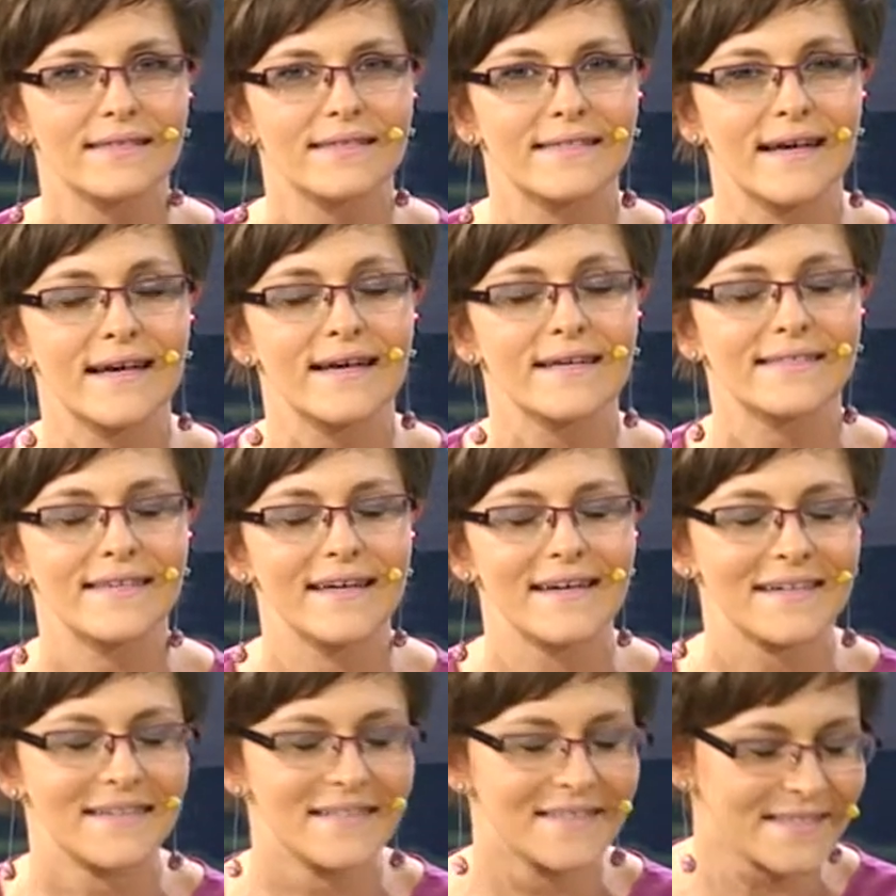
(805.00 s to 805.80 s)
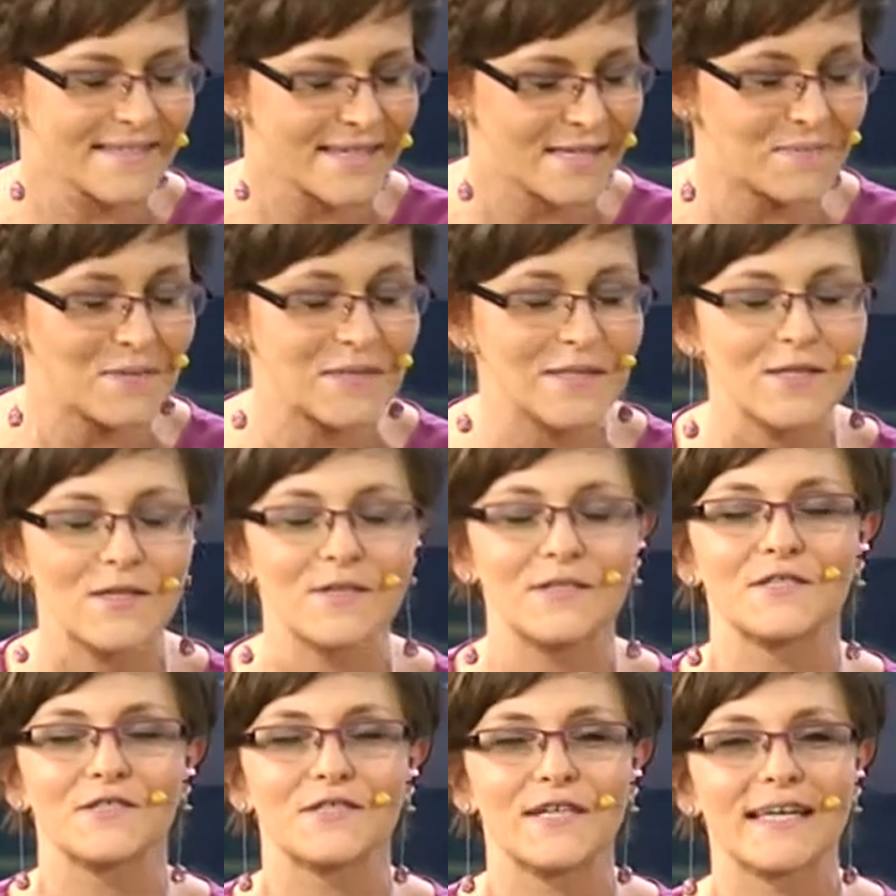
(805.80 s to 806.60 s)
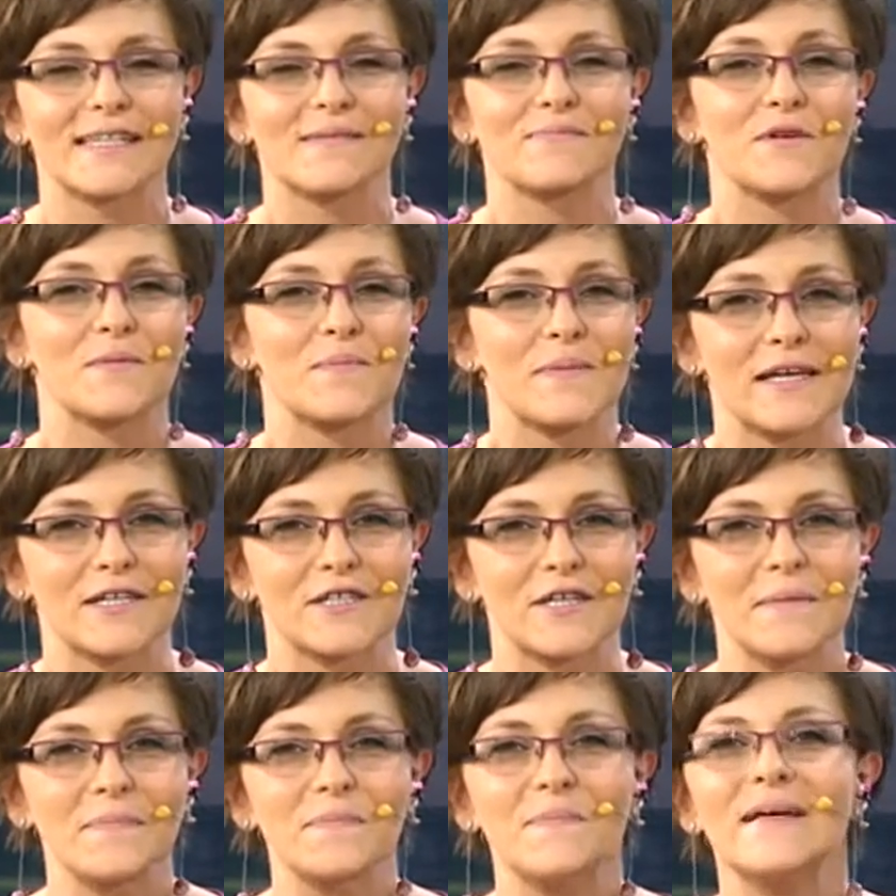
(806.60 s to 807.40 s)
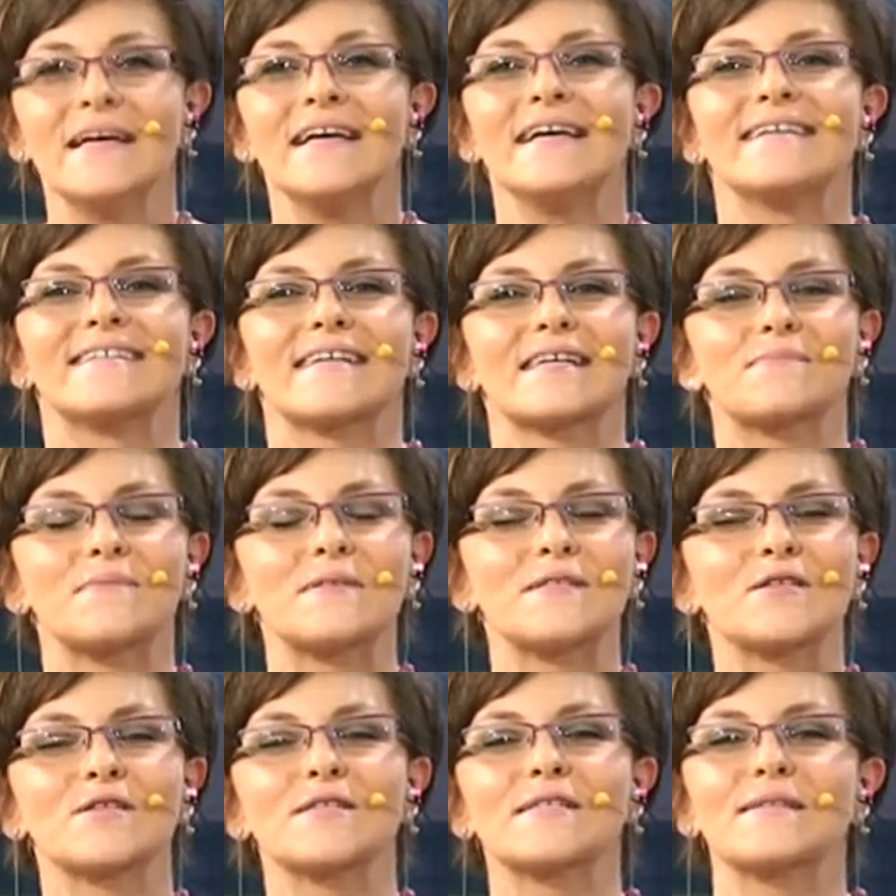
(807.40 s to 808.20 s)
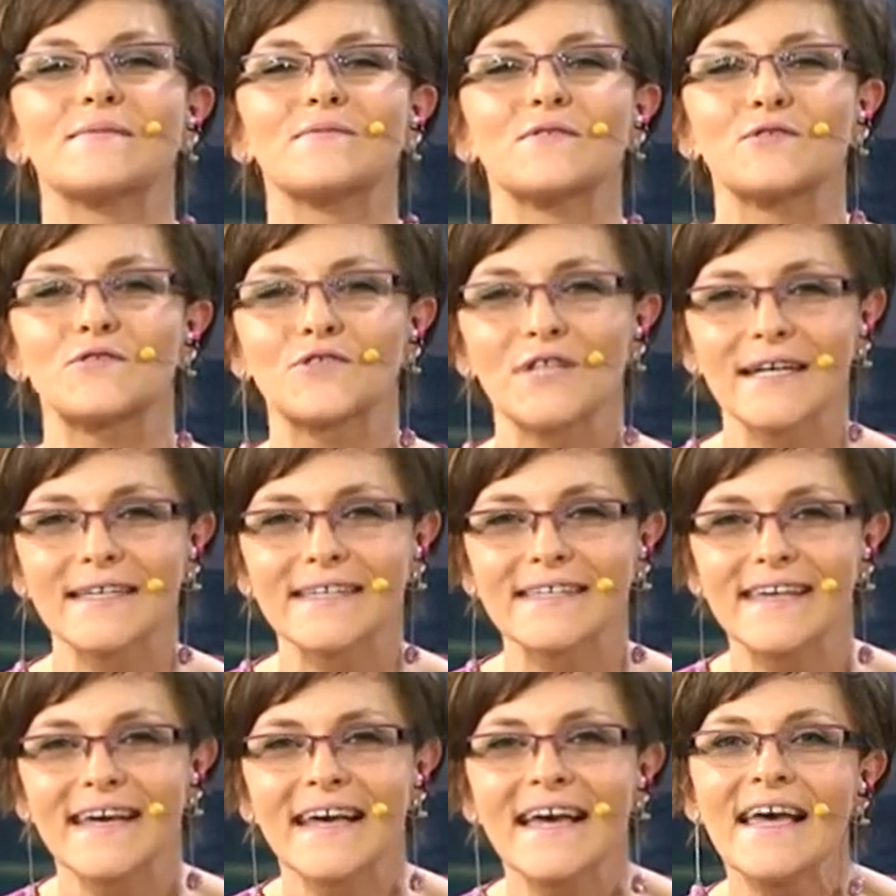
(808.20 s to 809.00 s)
za, za, za spędzony czas, przepraszam, za spędzony ze mną czas.